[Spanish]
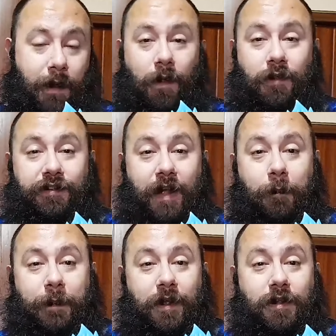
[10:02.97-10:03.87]
y cuando sea
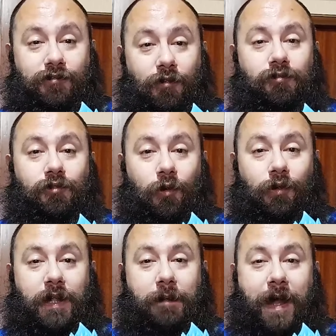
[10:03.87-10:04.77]
opiniones
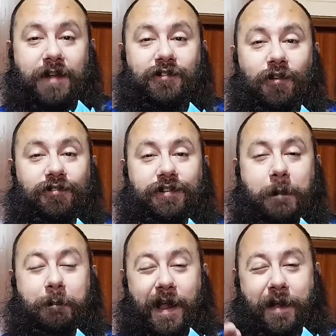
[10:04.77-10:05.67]
constructivas son
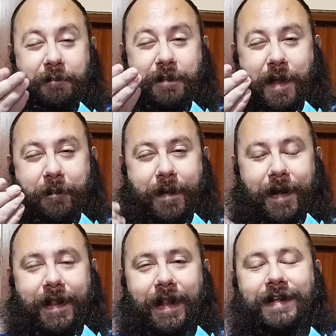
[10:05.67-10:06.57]
siempre
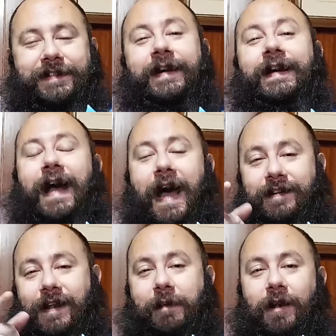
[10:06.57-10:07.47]
bienvenidas.
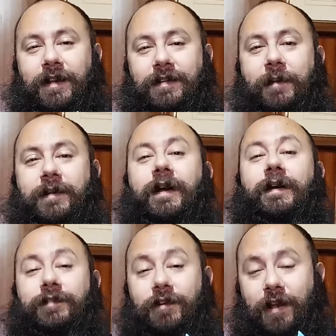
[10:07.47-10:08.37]
Así que amigos, ya sabéis,
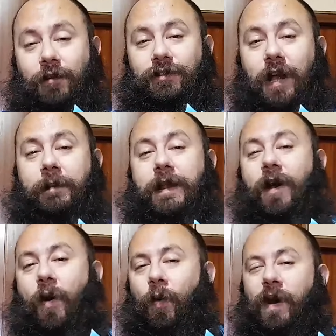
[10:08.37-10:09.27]
si os ha gustado el
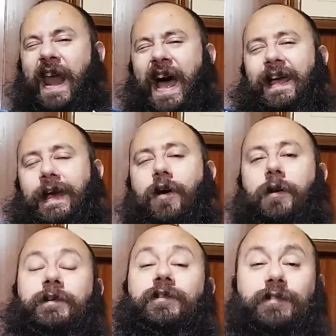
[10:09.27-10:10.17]
vídeo, un like
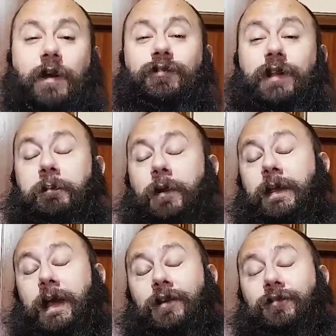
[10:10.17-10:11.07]
enorme. Si no os ha gustado, por pues me
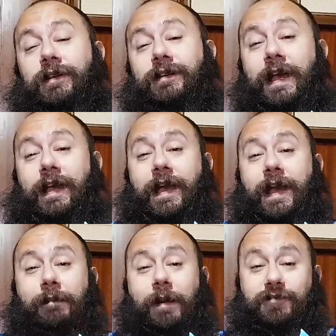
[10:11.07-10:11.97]
dejáis un dislike y qué
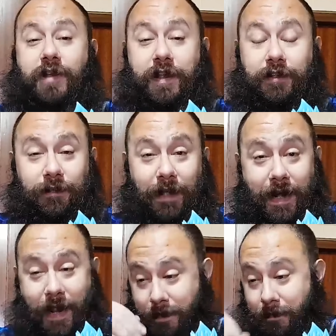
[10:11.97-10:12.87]
le vamos a hacer total.
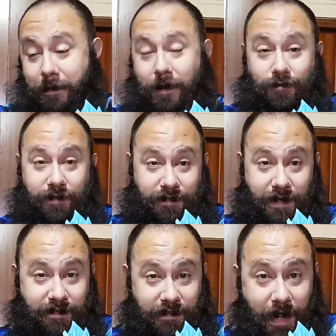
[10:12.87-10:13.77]
Nadie va a ver los
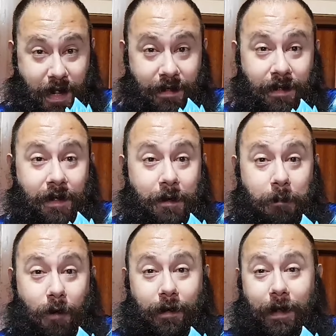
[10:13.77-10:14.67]
dislikes que hay,
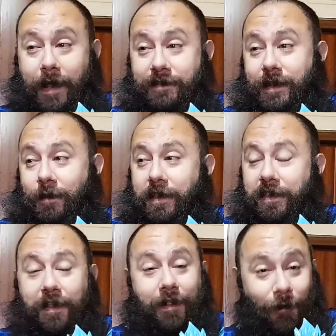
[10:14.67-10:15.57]
porque así lo ha
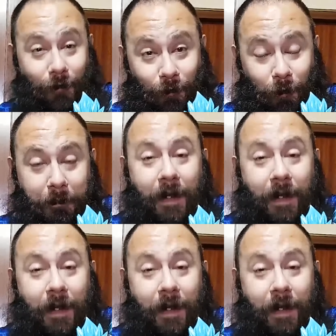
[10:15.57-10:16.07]
decidido YouTube.